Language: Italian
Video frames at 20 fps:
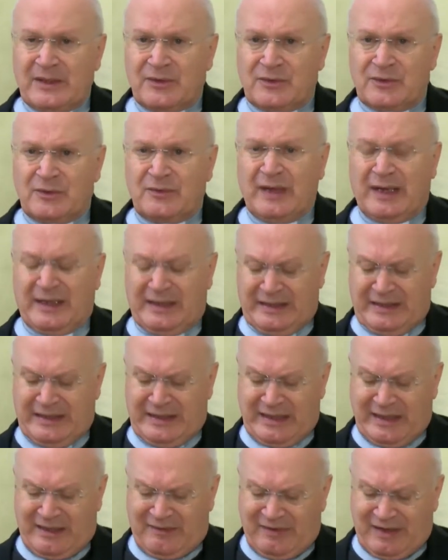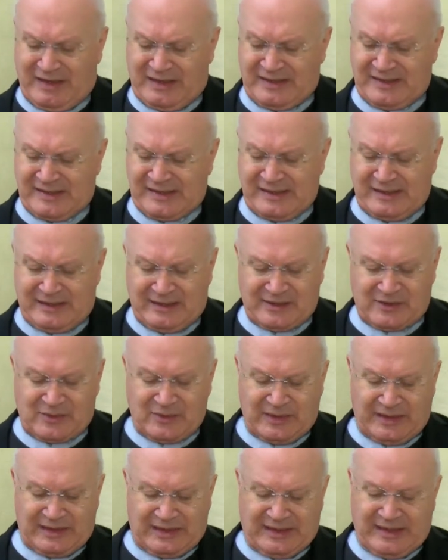Giovanni avanza la
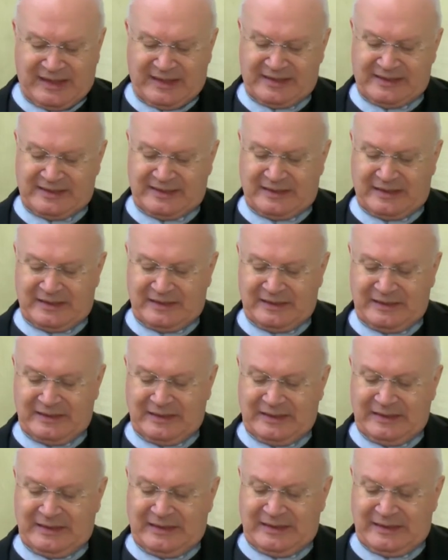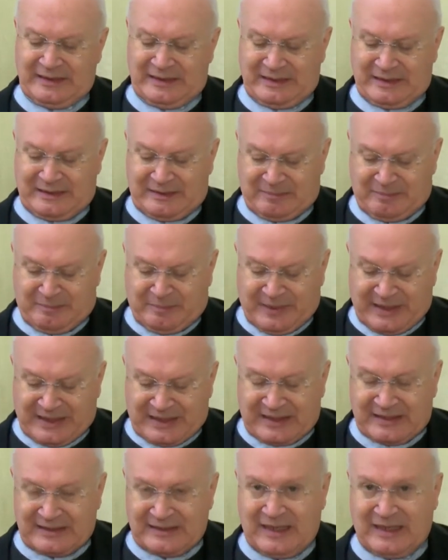sua richiesta eh, per
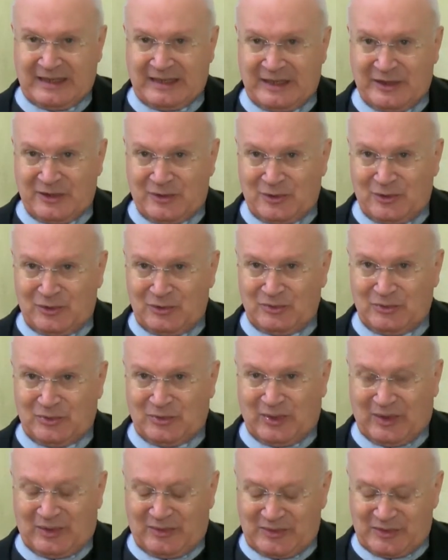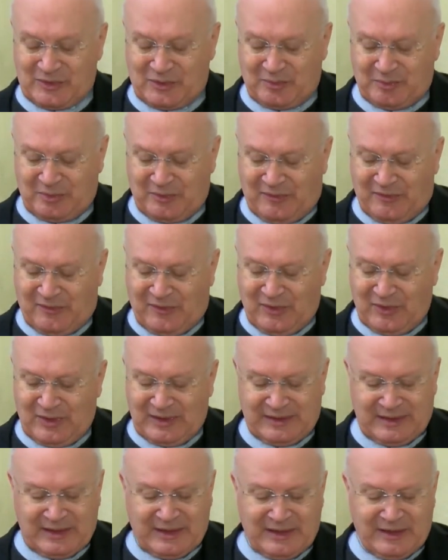andare incontro a questo più
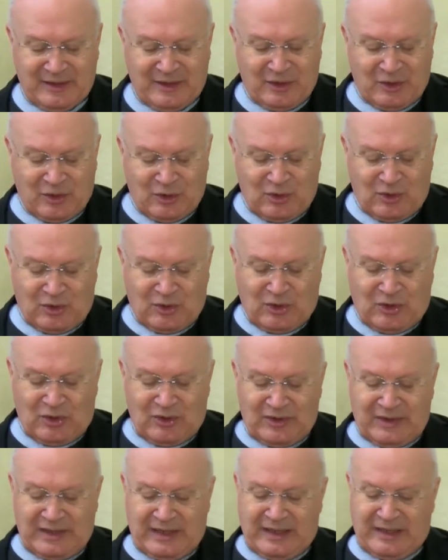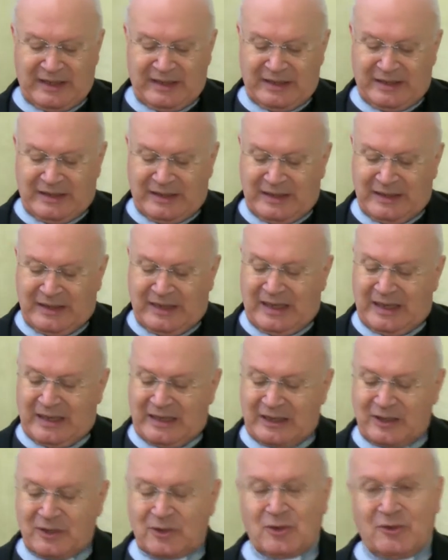forte occorre
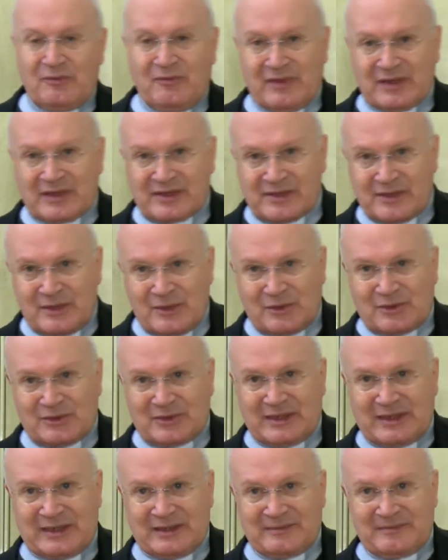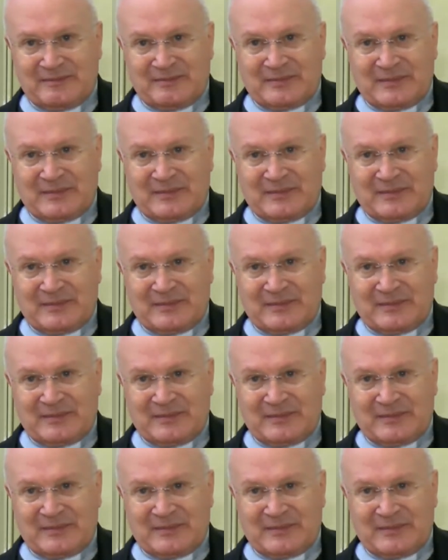la conversione